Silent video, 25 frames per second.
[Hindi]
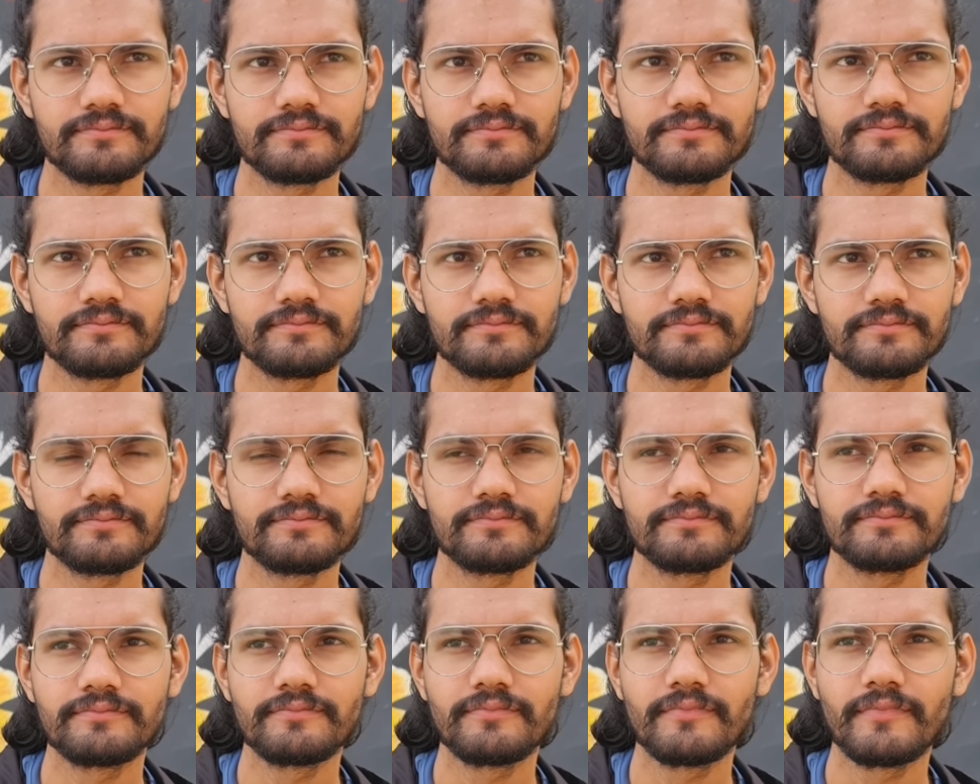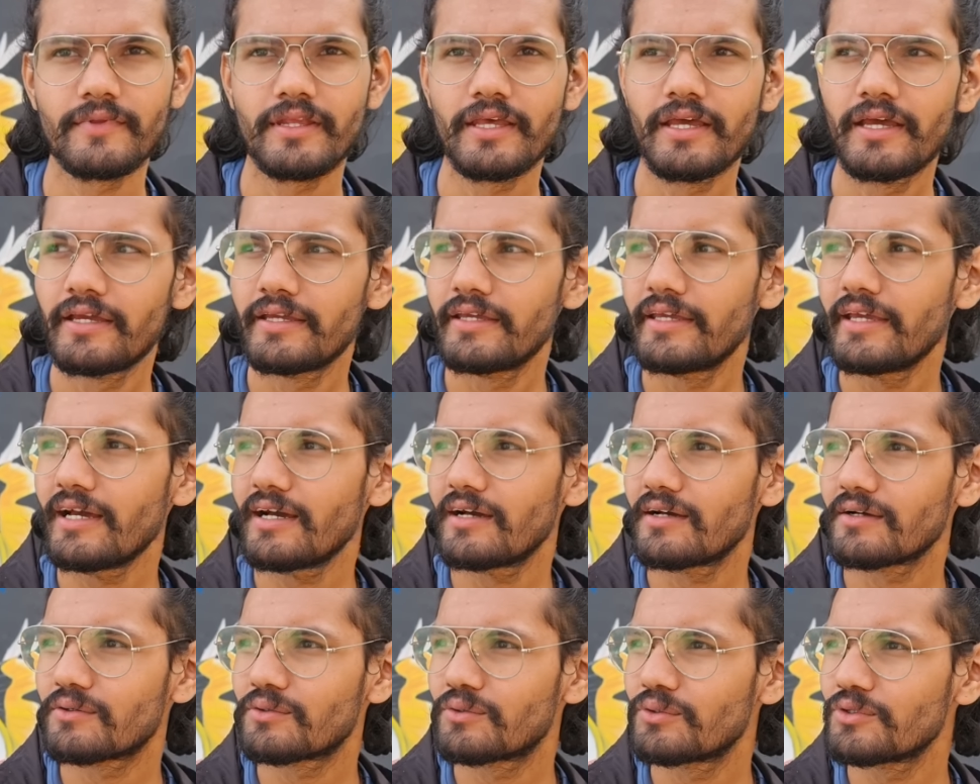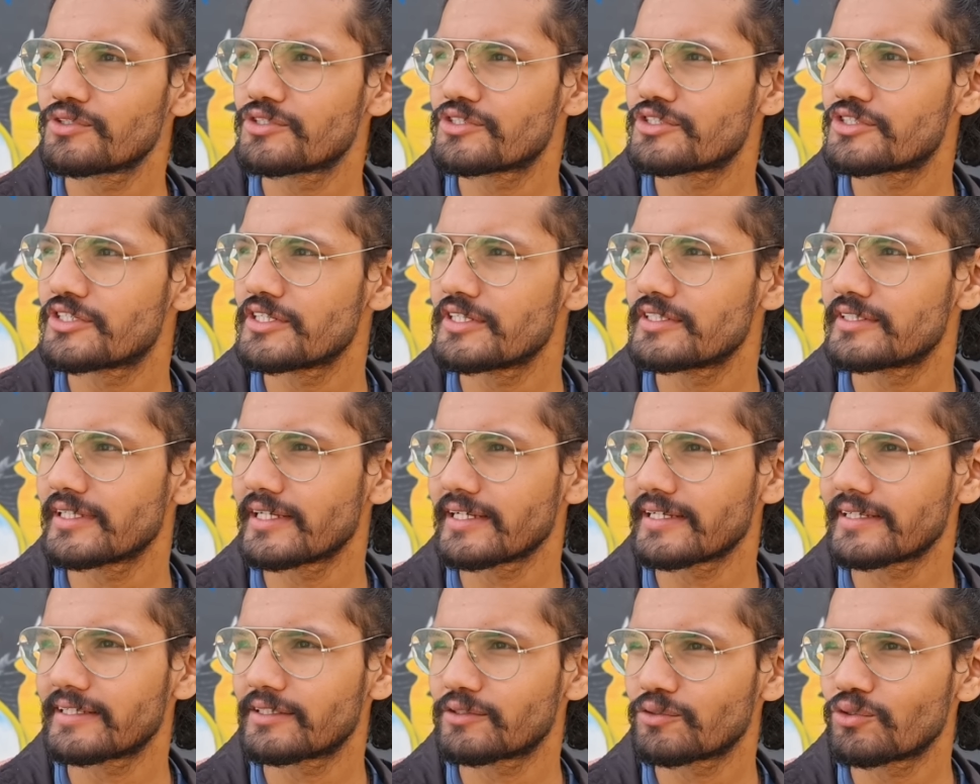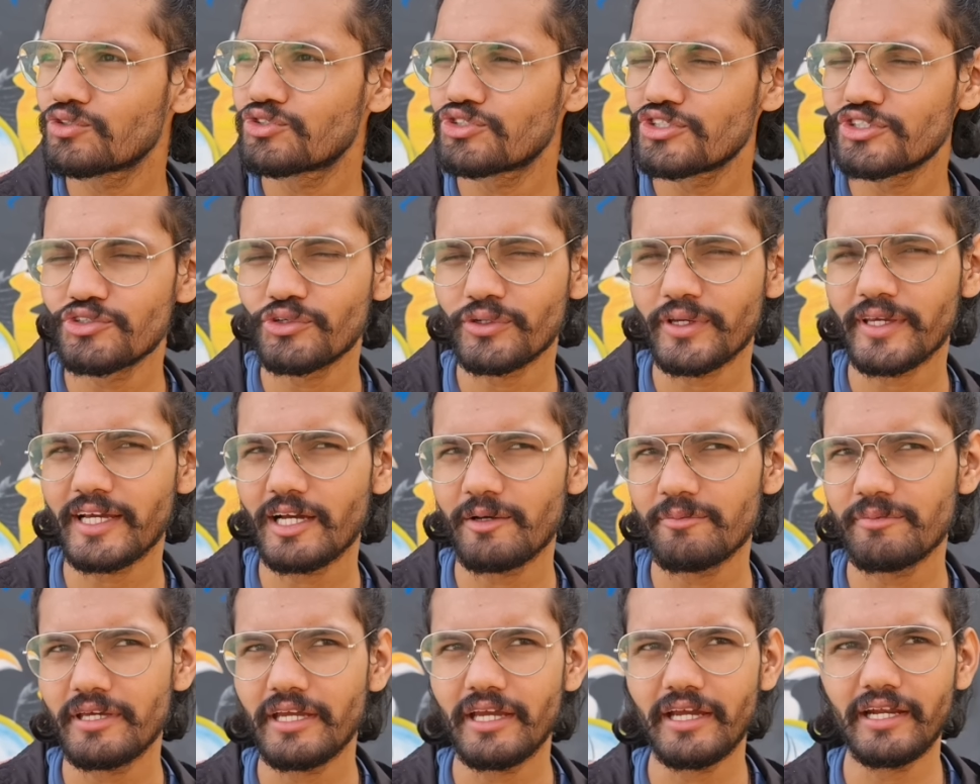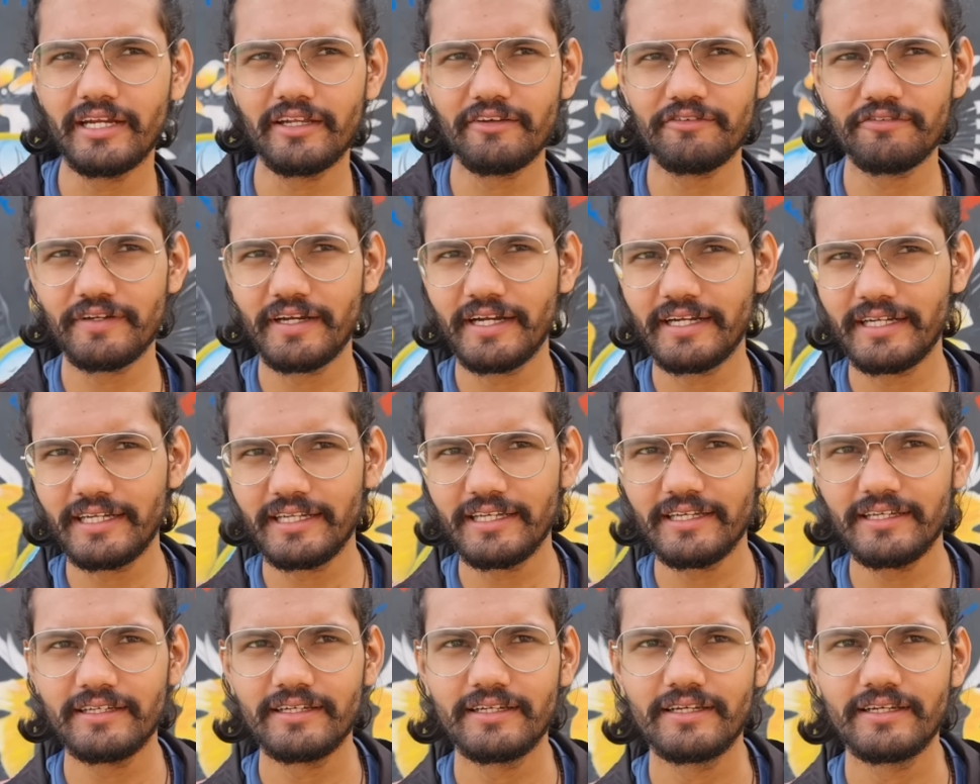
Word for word: रहा है या कुछ चीज़ें कुछ चीज़ों की कमी है डेफिनेटली